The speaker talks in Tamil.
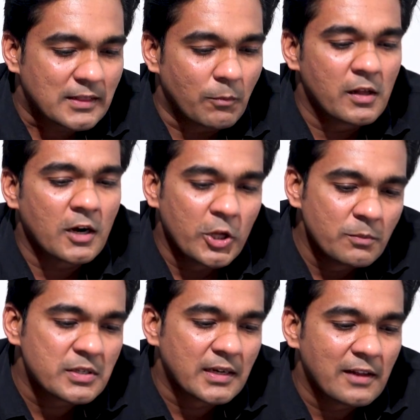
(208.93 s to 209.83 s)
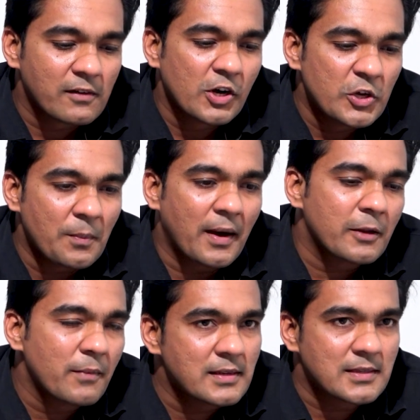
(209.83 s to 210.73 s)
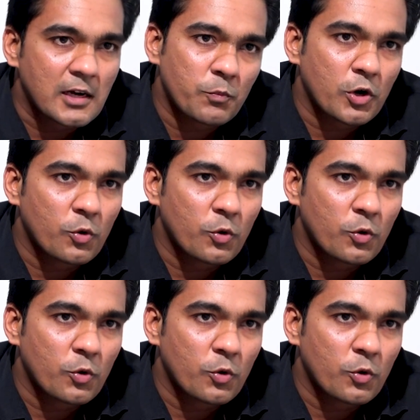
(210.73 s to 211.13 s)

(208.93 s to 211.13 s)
தமிழர்களையும் சிங்களவர்களையும் மாறி மாதிரி சண்டை போட